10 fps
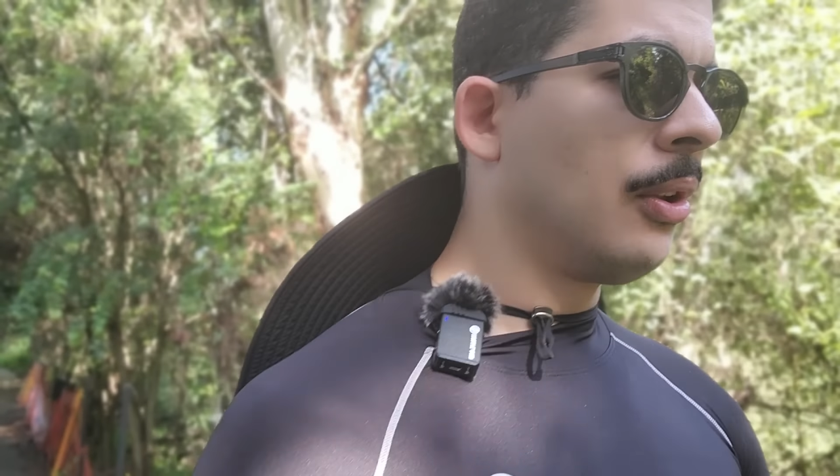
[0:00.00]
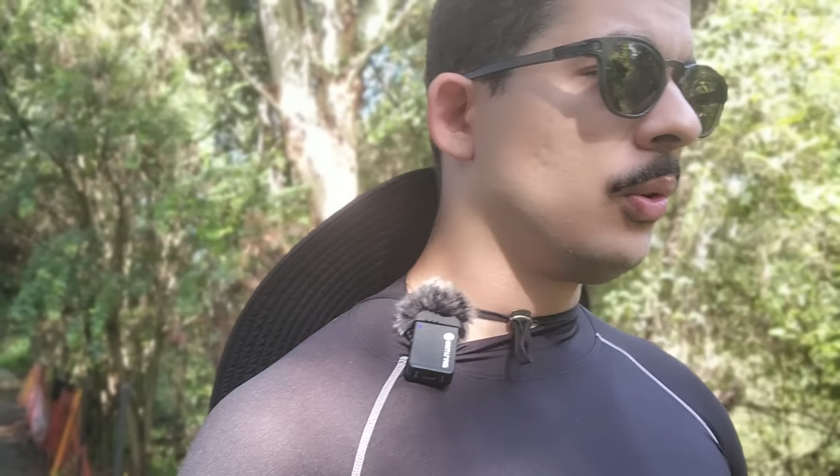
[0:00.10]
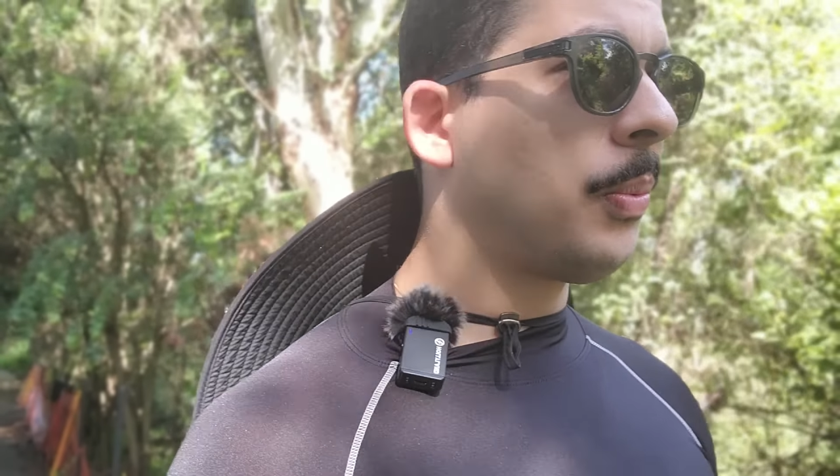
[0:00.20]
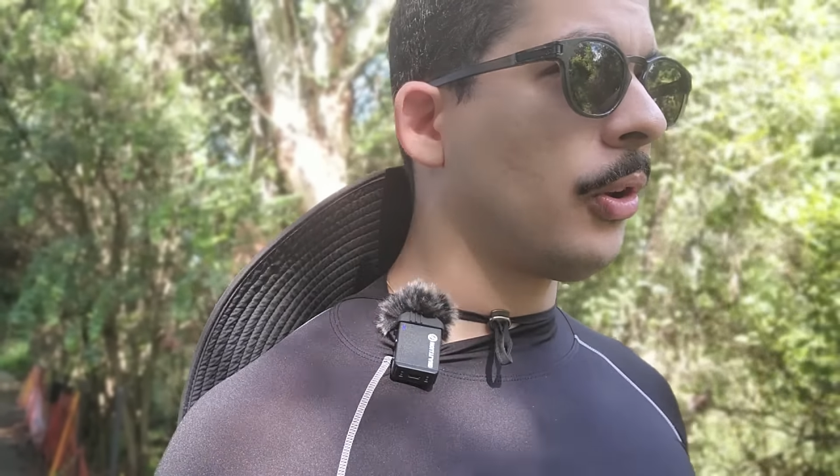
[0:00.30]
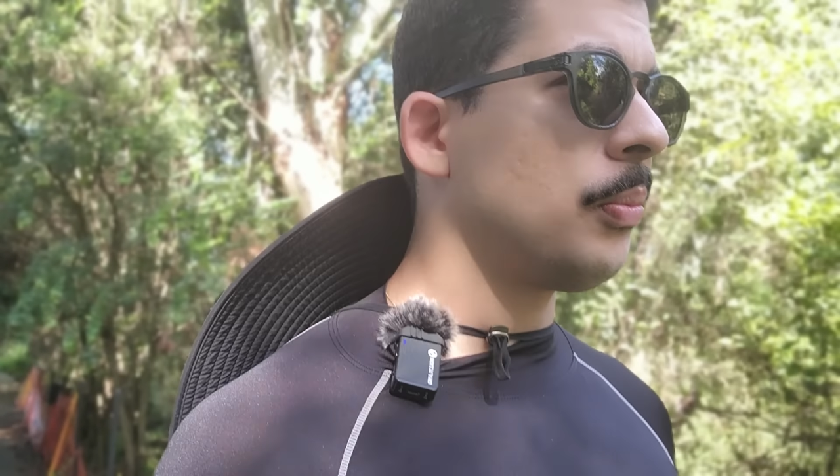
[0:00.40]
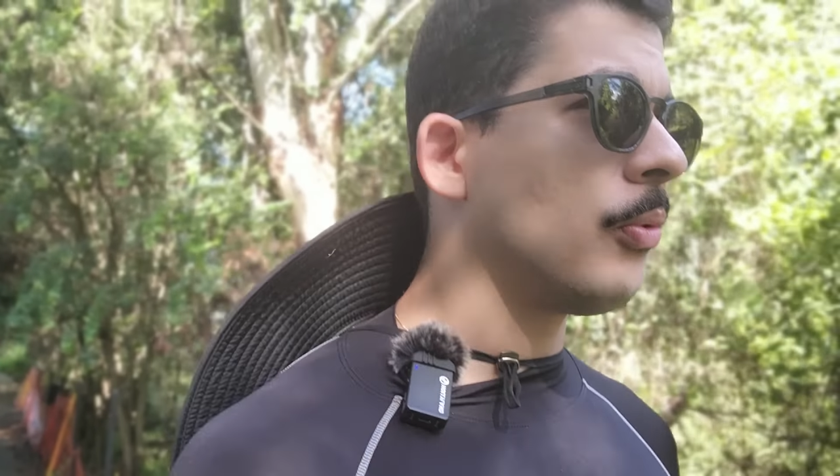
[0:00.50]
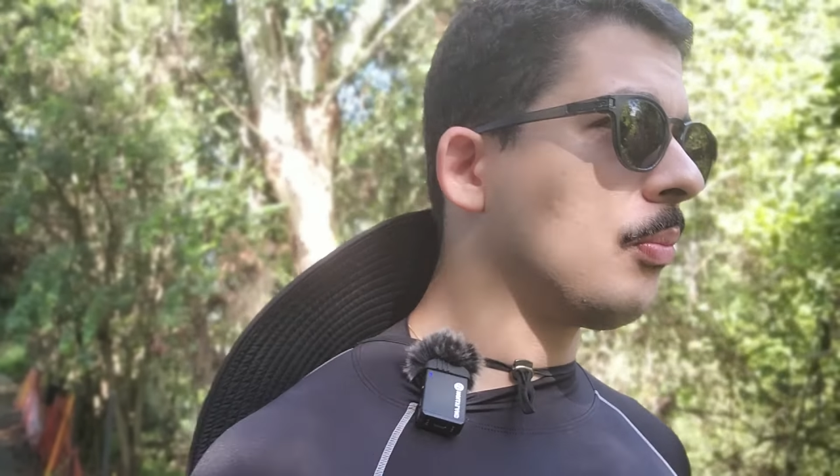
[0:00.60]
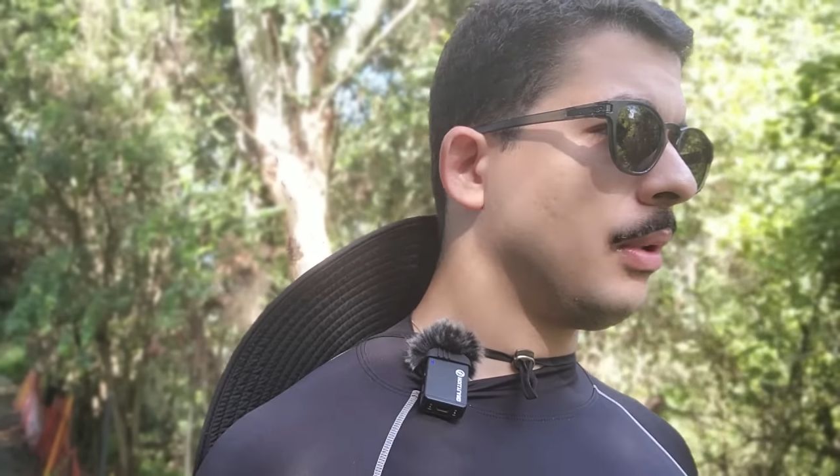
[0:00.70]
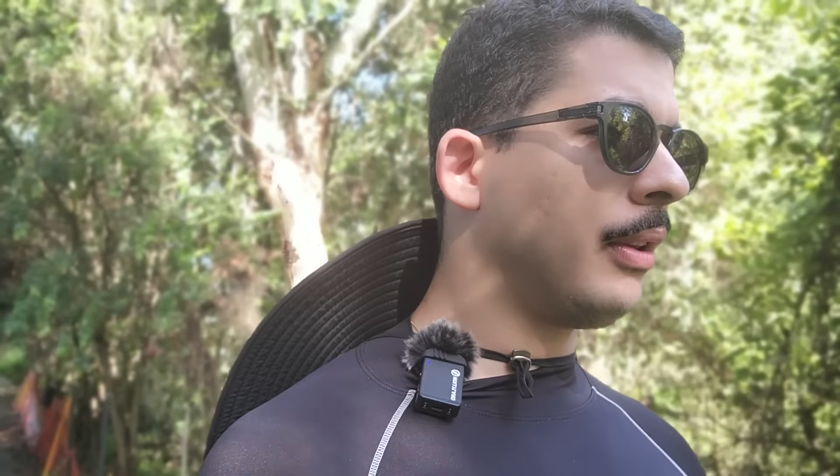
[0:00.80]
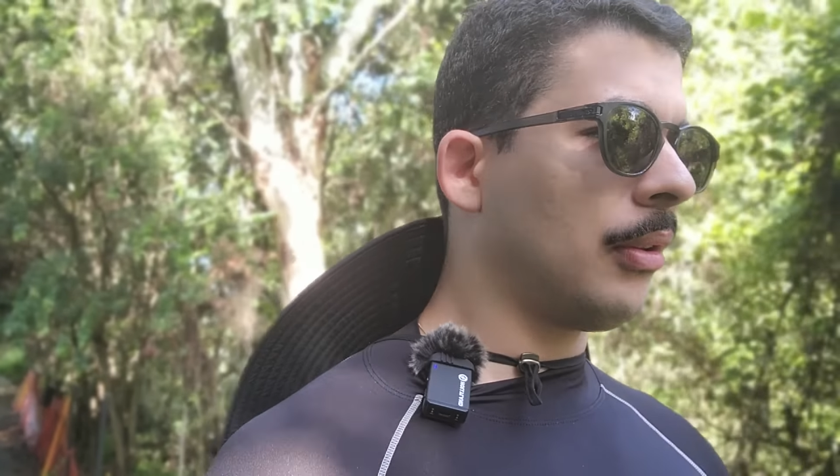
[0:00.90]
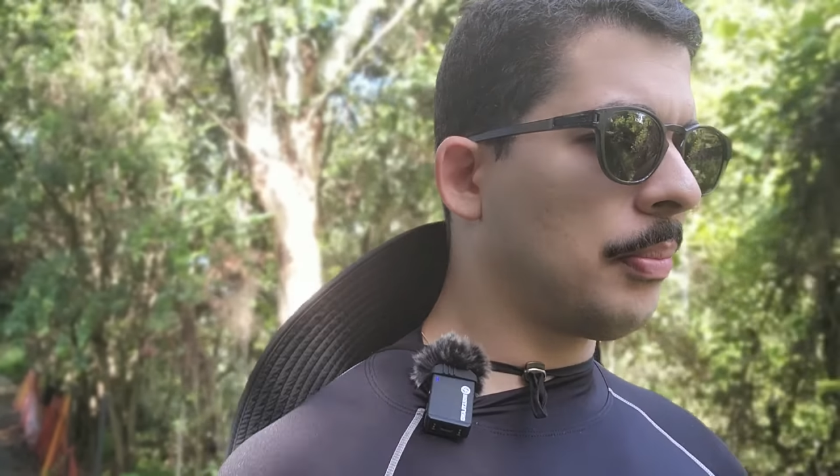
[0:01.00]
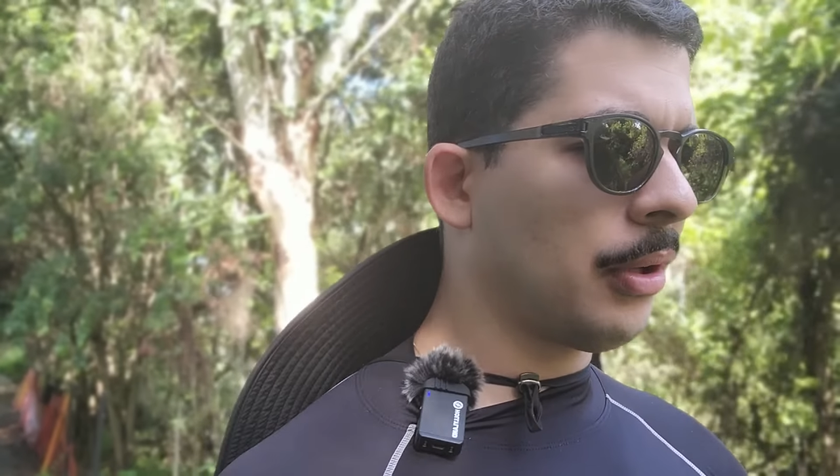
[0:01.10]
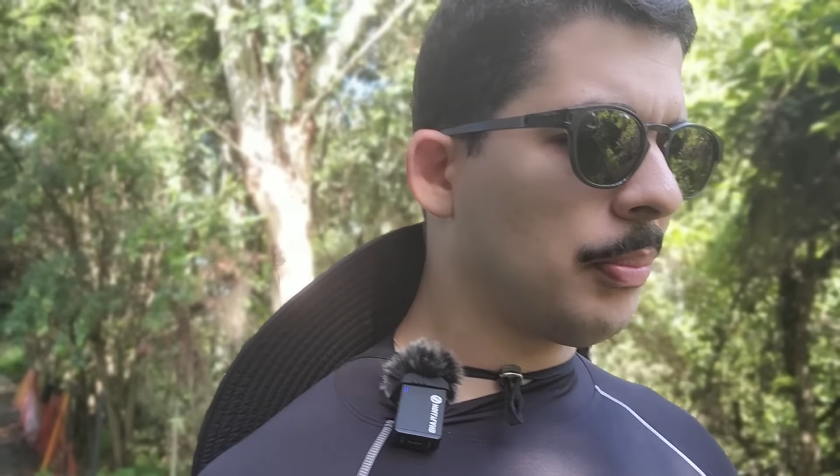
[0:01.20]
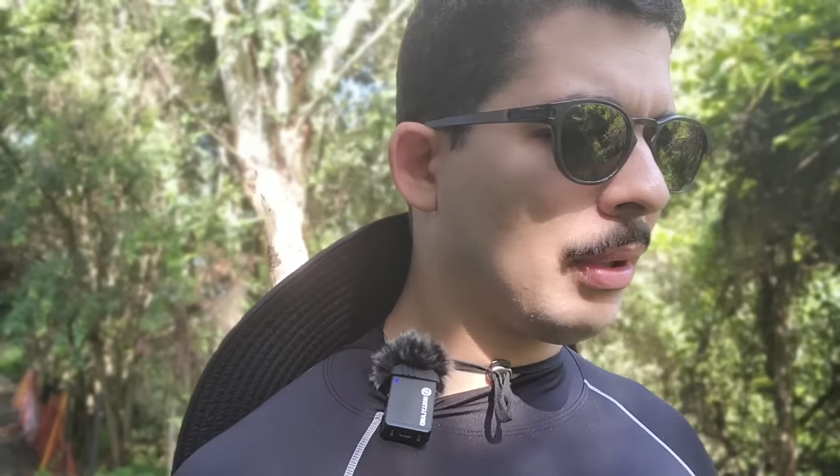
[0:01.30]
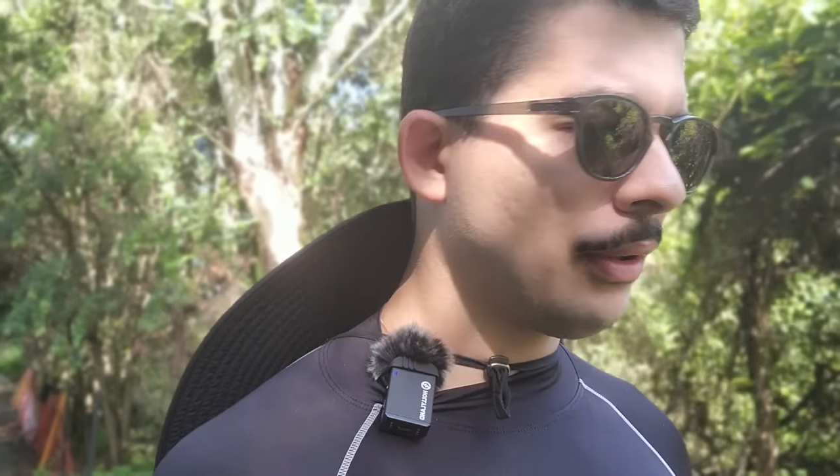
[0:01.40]
os próximos meses, as
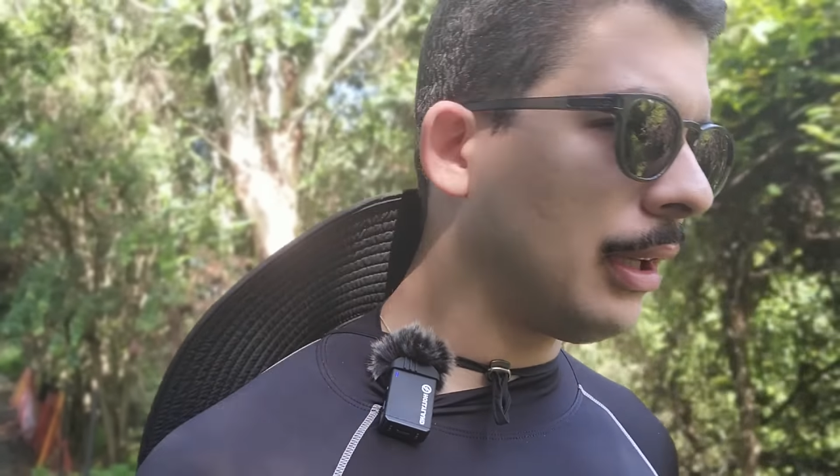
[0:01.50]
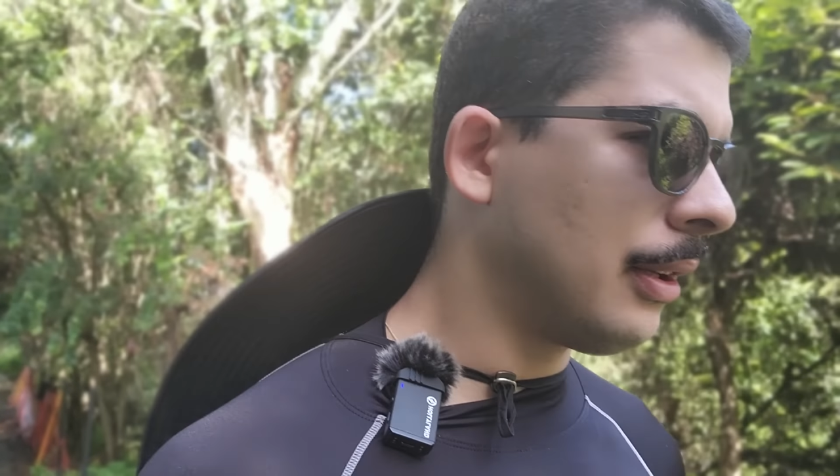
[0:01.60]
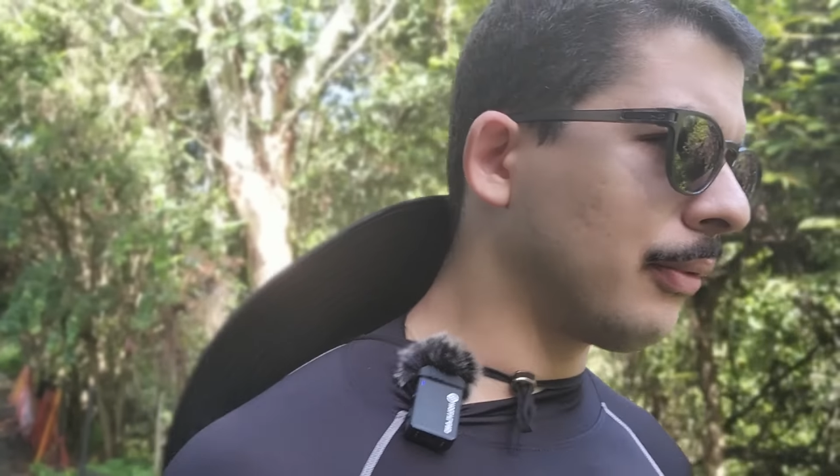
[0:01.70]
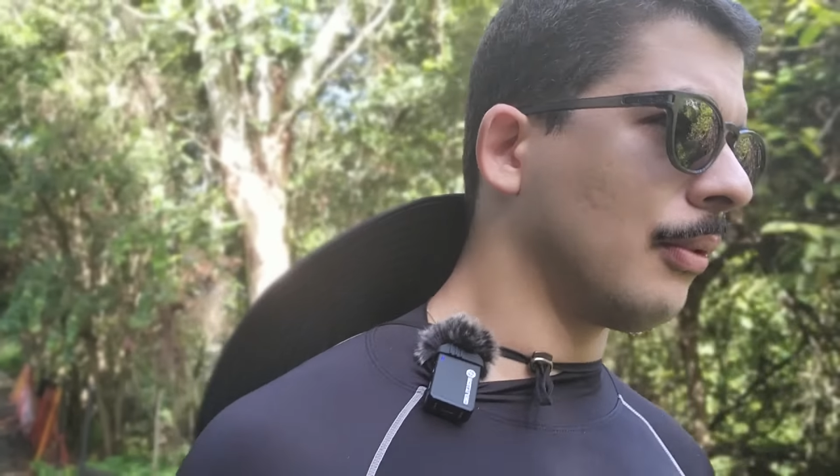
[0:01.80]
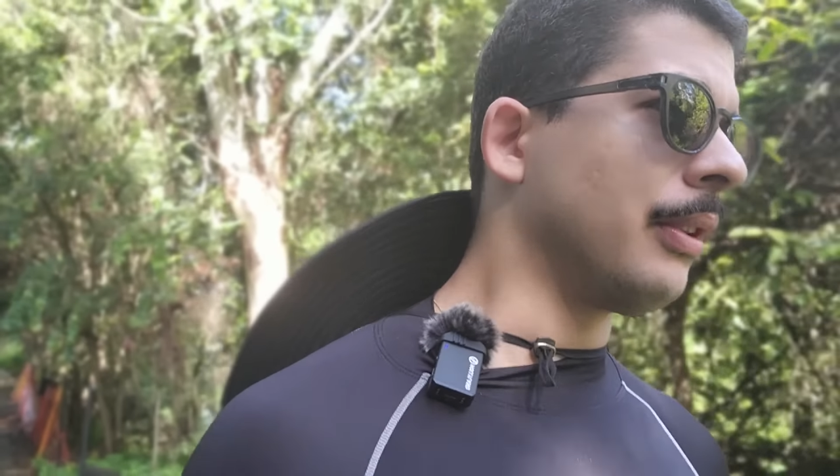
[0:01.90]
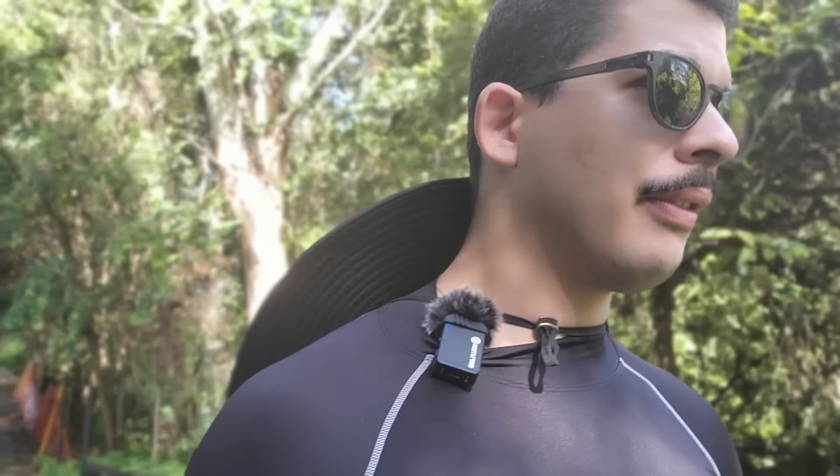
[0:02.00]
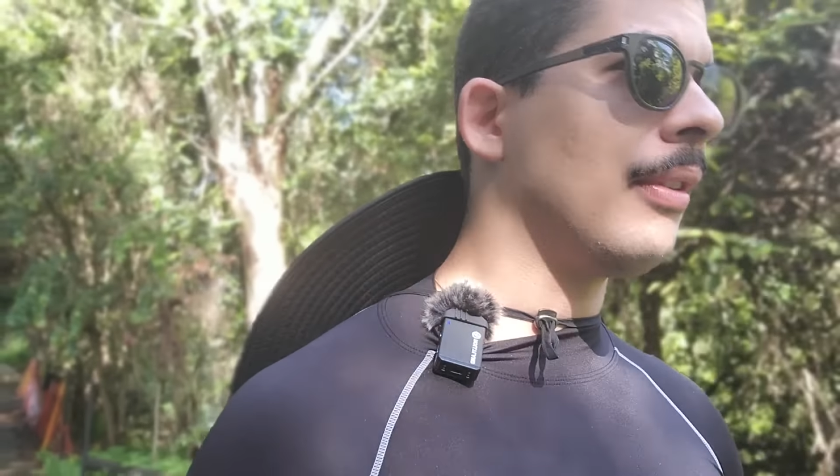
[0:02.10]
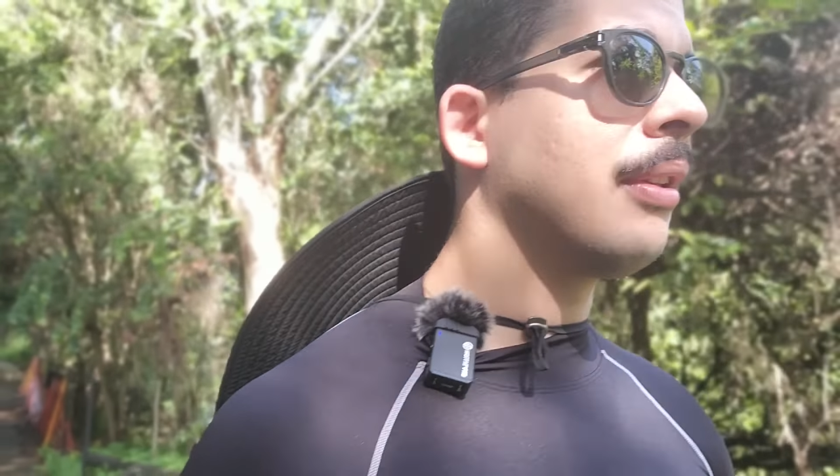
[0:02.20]
próximas eleições,